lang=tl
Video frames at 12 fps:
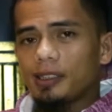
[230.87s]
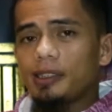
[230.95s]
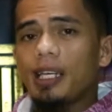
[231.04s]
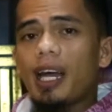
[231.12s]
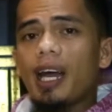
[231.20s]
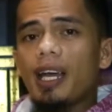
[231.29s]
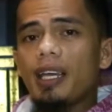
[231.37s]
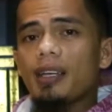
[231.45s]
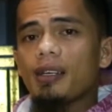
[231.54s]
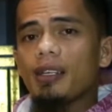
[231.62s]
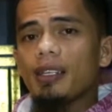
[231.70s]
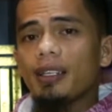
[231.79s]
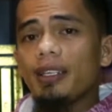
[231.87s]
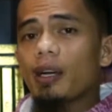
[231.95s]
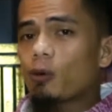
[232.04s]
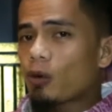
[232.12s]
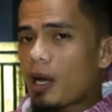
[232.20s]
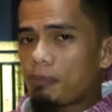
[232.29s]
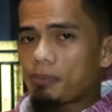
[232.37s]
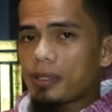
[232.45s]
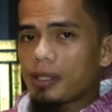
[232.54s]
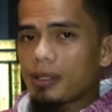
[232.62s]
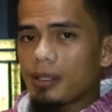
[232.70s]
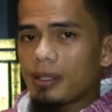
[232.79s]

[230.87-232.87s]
sila ay na-corrupt.